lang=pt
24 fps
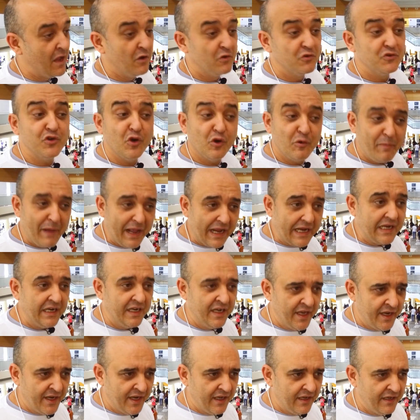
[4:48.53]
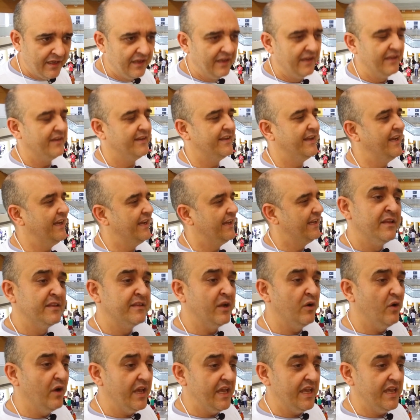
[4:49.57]
Um jogo bacana, né?
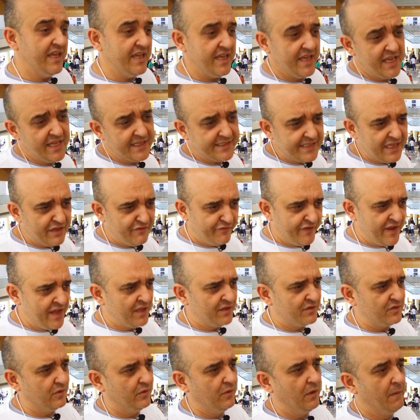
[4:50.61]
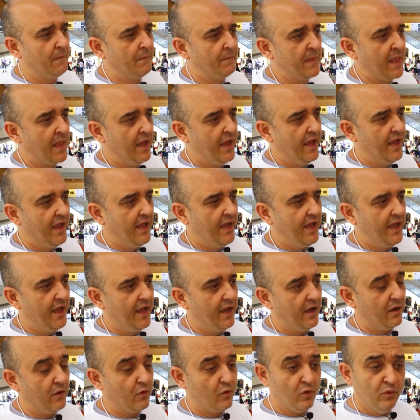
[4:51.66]
Então, esse evento,
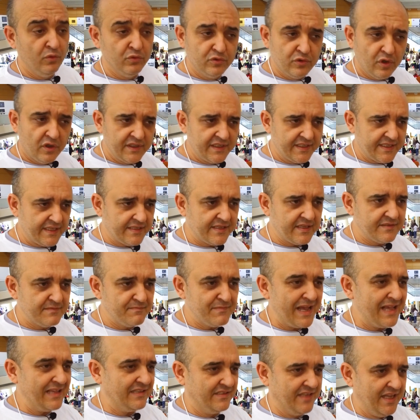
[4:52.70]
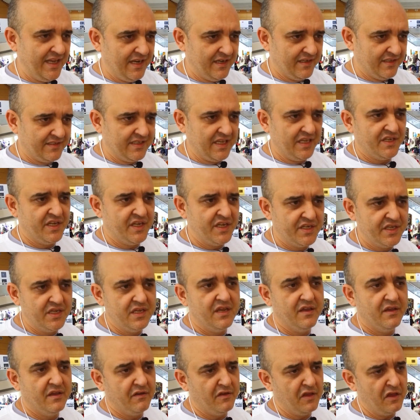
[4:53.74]
é, com todas essas mazelas que a gente
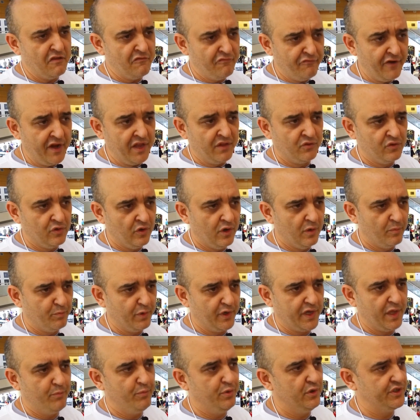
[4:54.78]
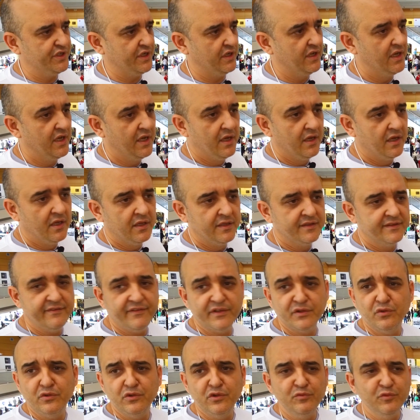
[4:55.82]
enfrentou, porque, poxa, tava
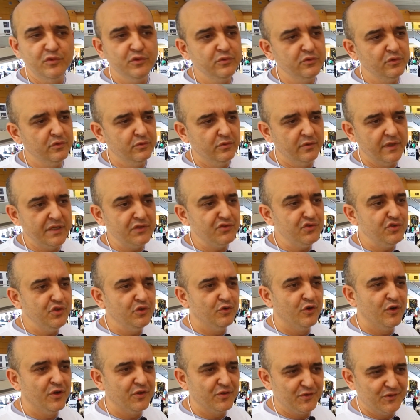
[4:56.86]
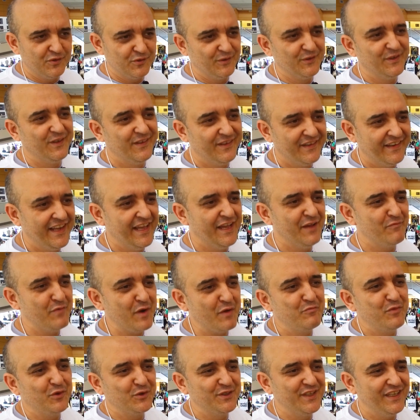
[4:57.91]
todo mundo ansioso, né, para
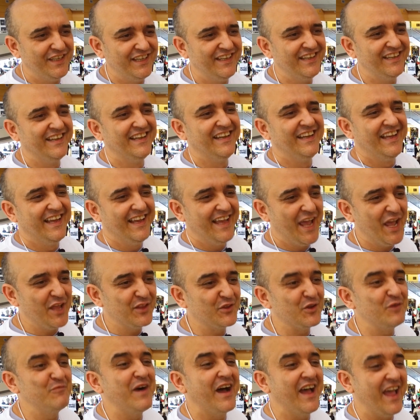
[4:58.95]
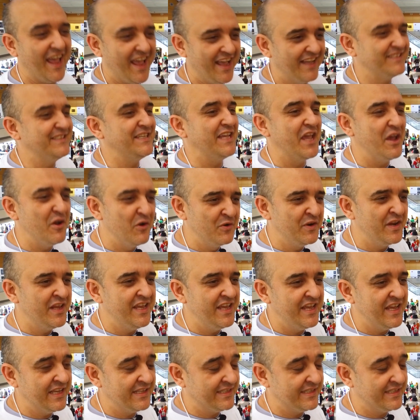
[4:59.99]
poder se retomar, é, se reunir,